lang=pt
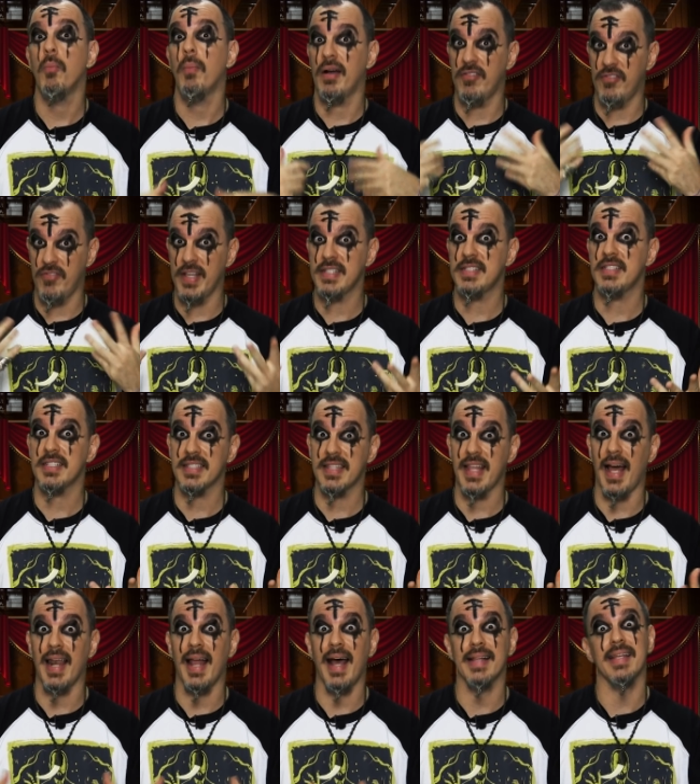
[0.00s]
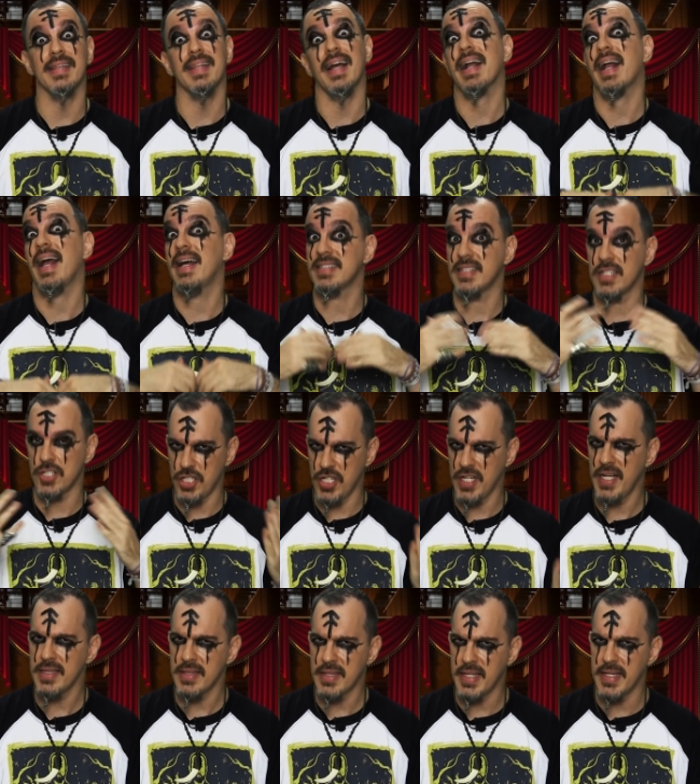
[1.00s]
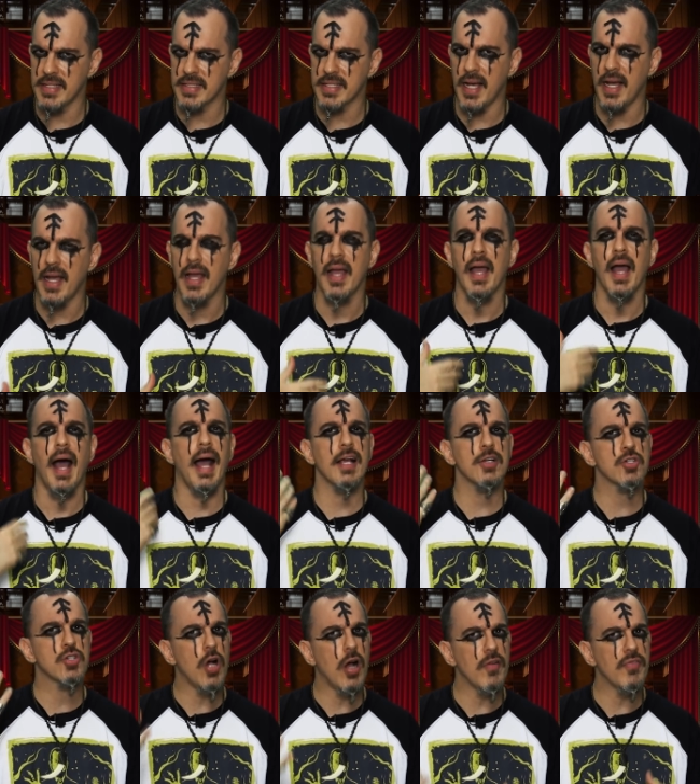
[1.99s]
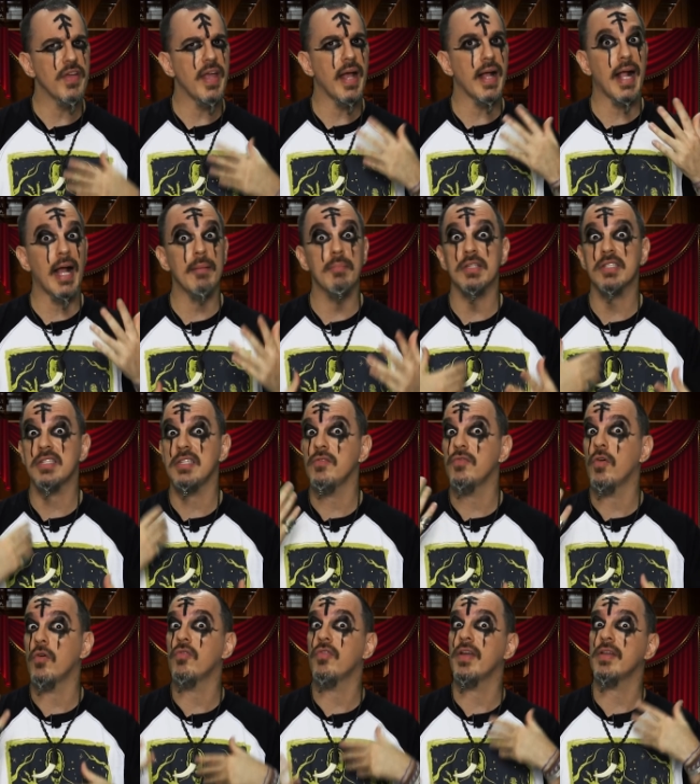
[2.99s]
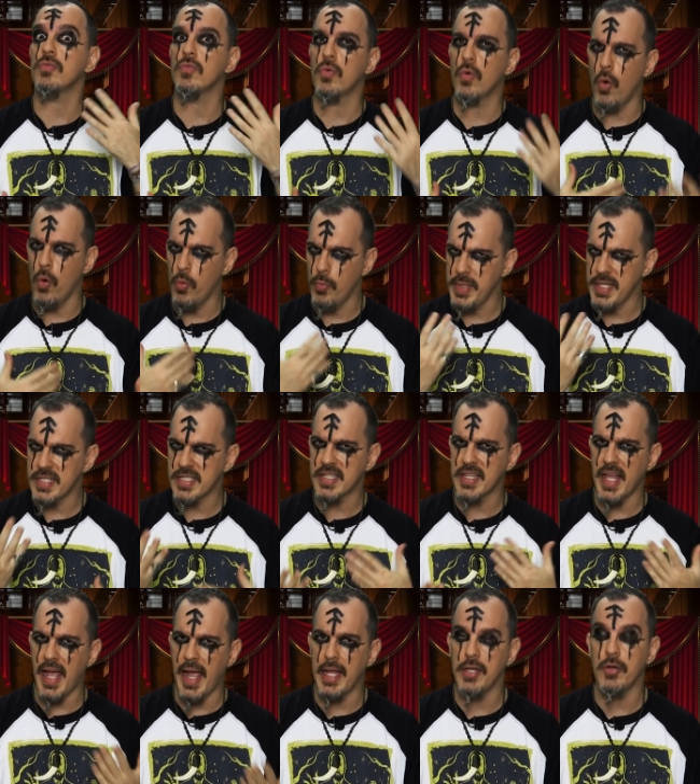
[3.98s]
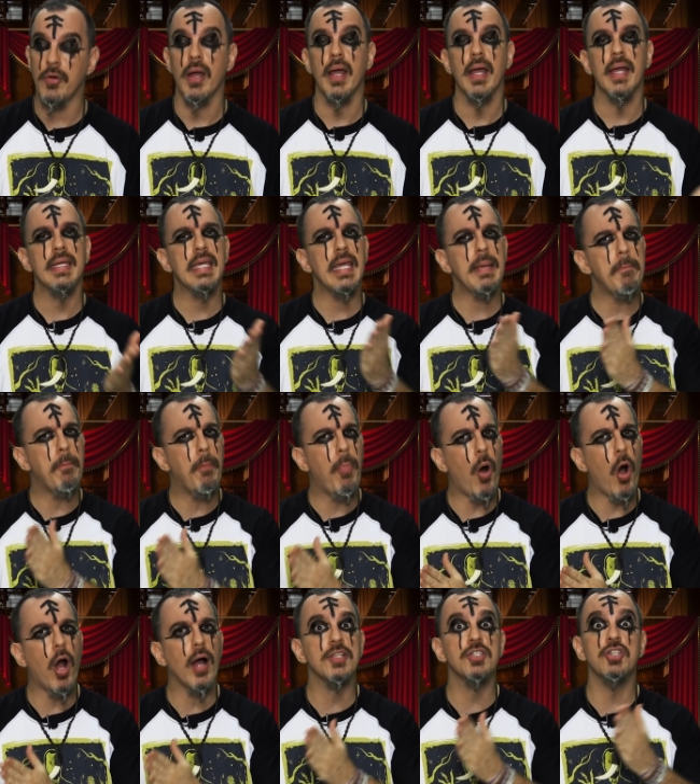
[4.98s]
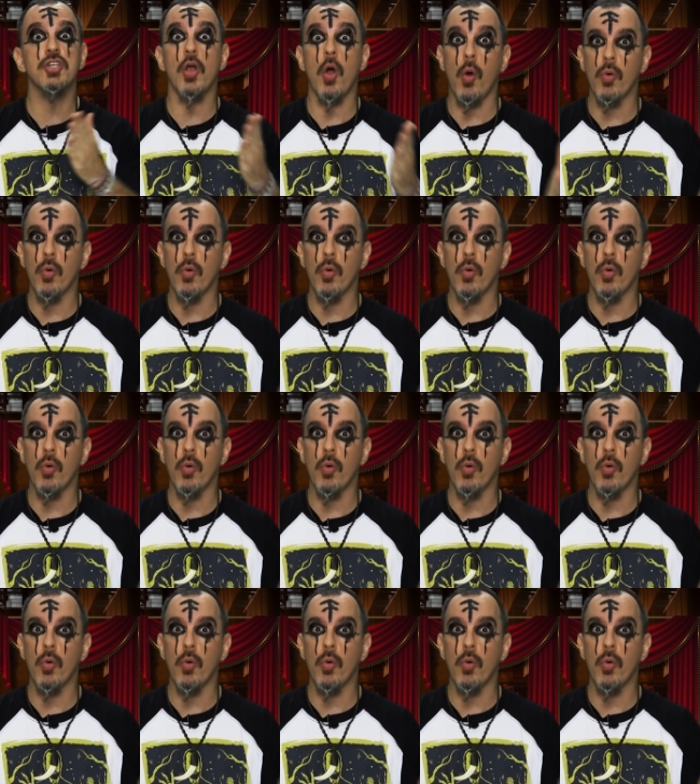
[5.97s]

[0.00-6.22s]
Uma vez instalada na casa gigantesca, a jovem acaba se envolvendo com um mistério que pode